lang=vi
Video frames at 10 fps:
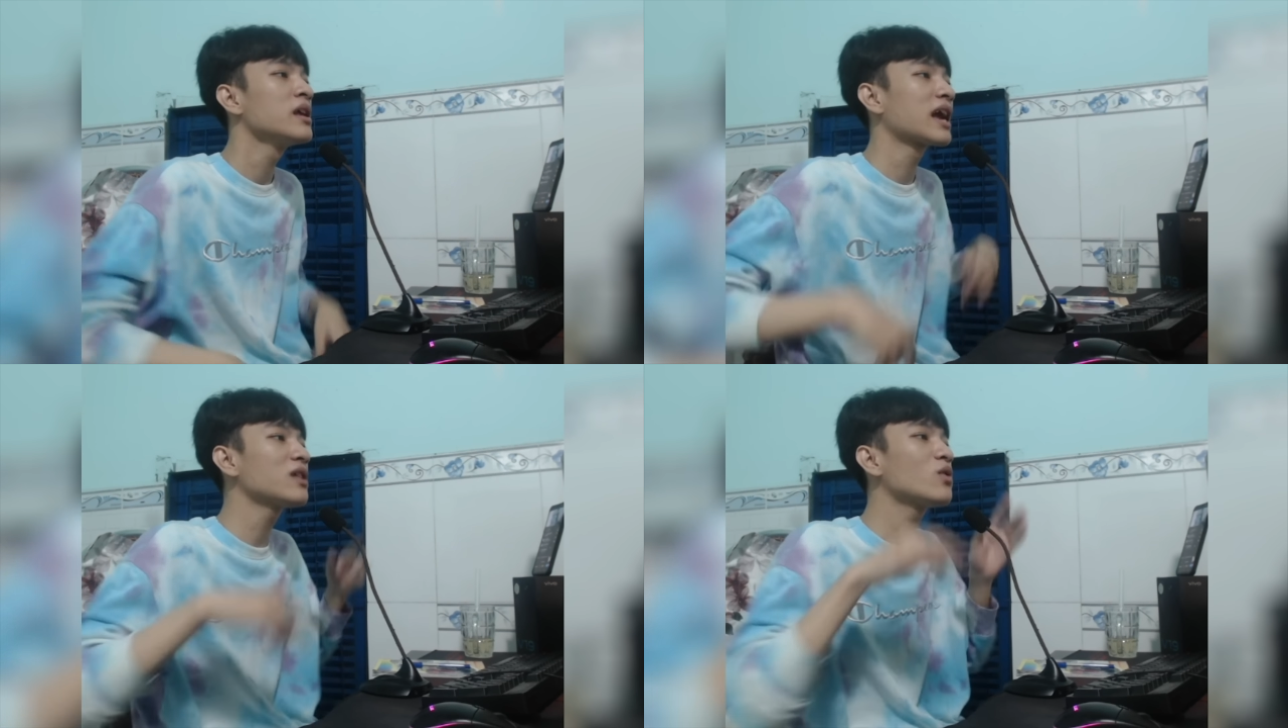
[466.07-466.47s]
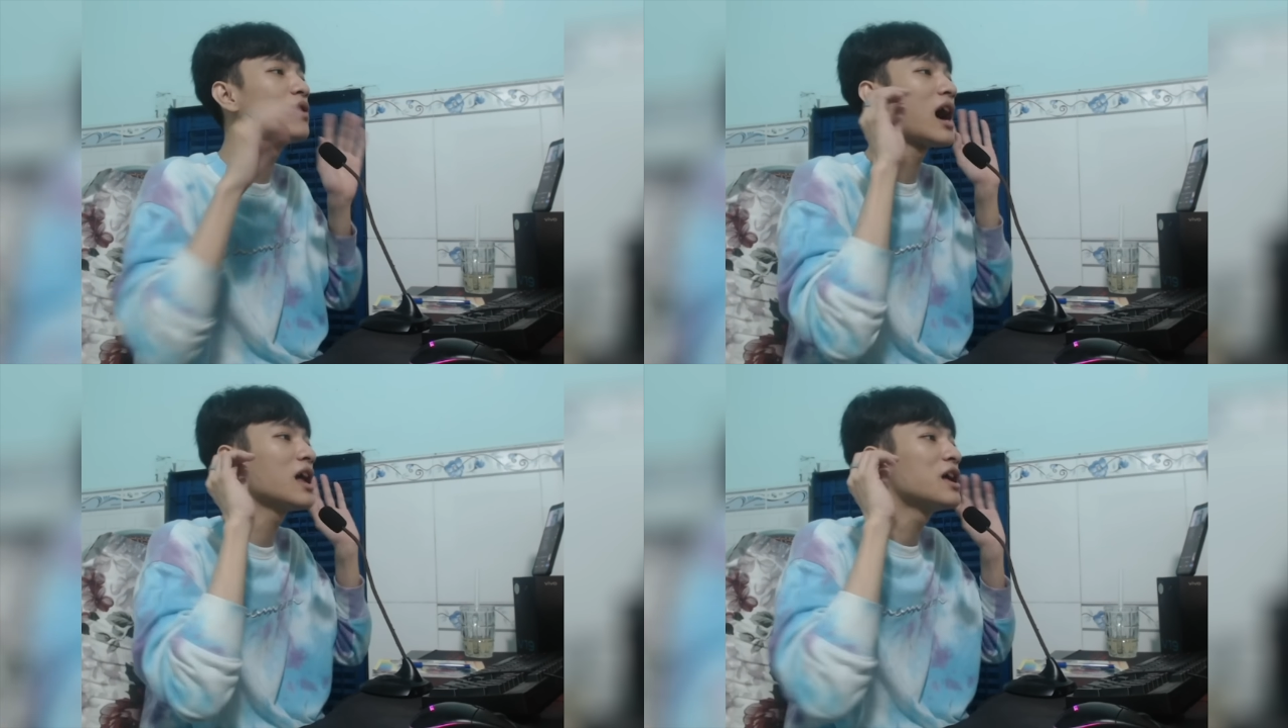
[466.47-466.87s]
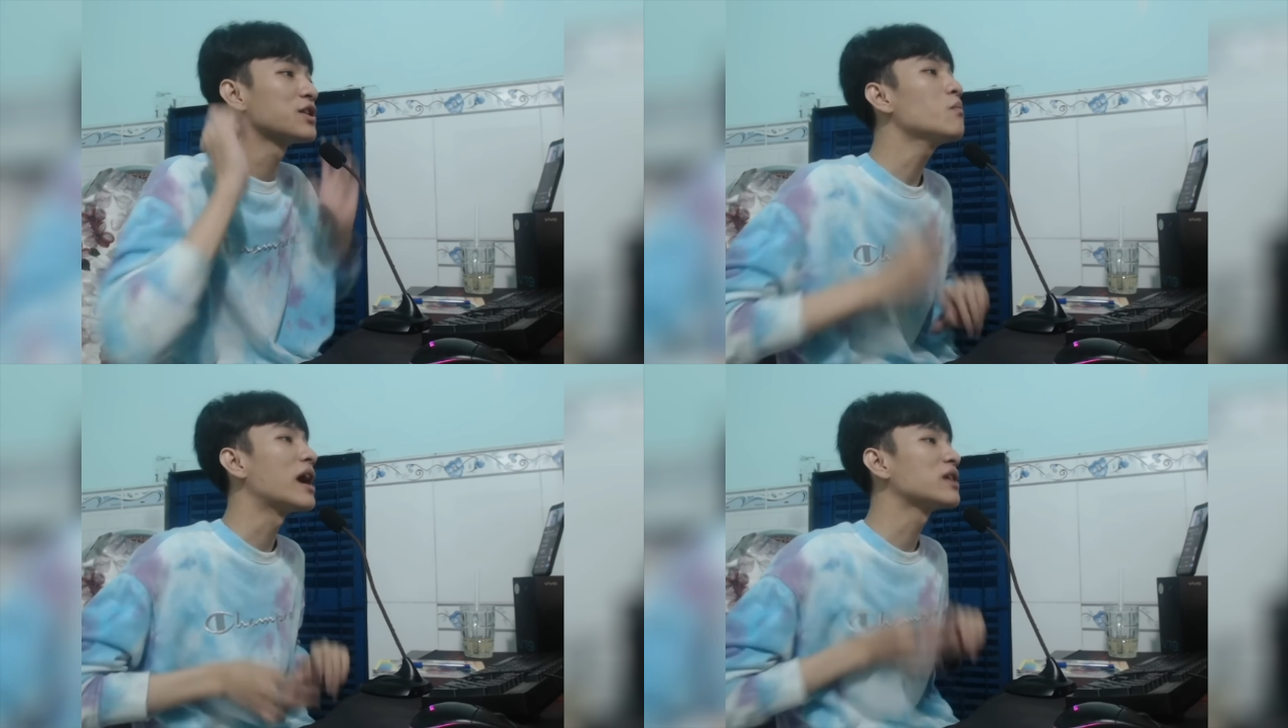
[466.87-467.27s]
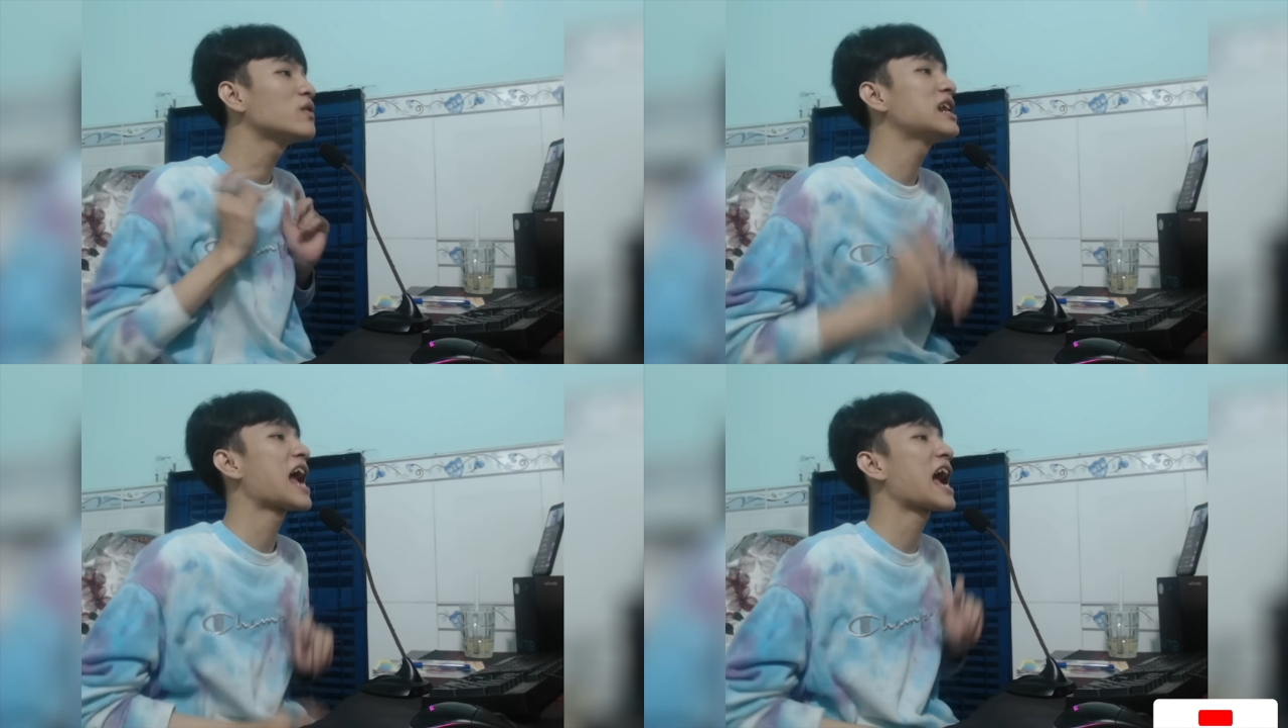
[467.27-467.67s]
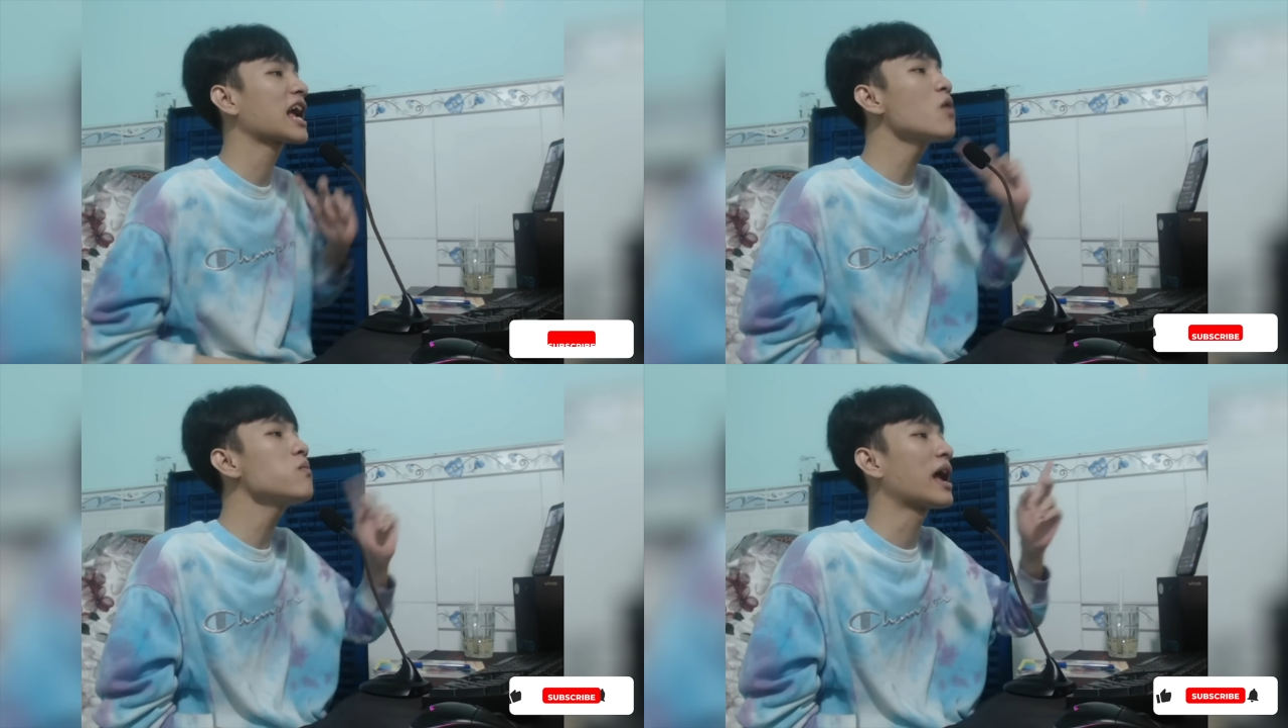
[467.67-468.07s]
Cái tôi chuẩn bị tôi đi ra
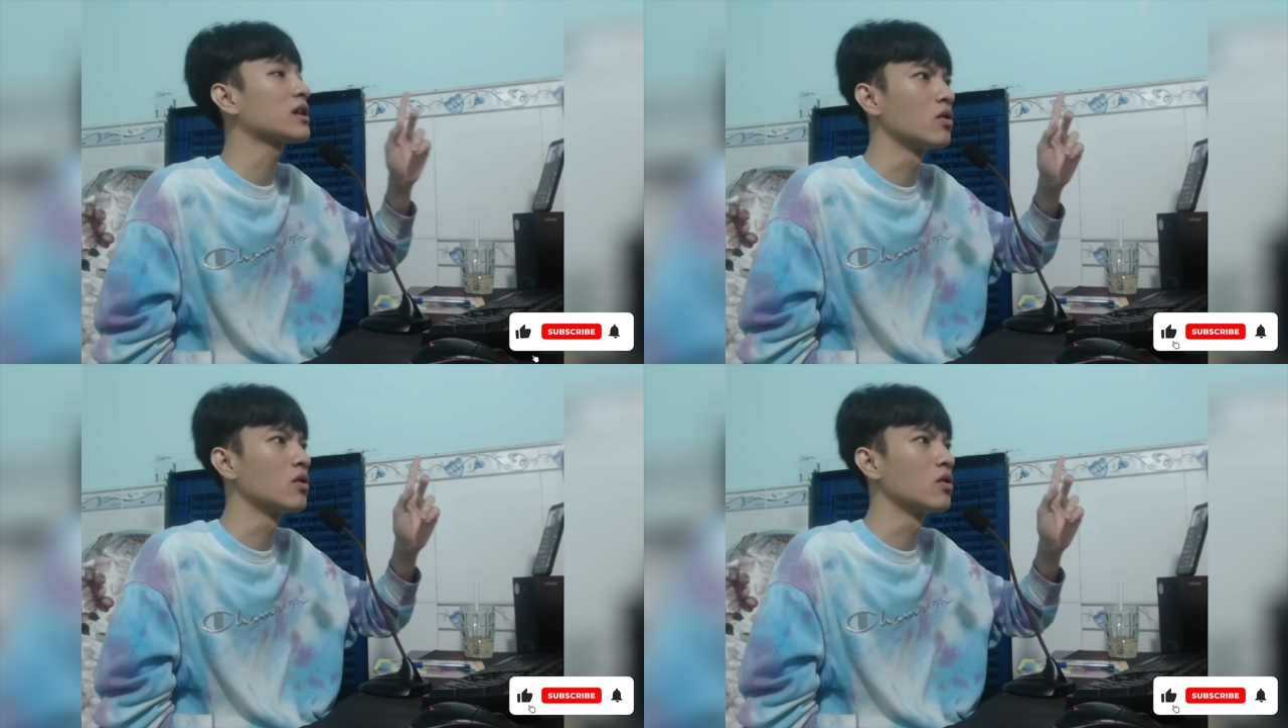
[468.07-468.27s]
cái khúc này,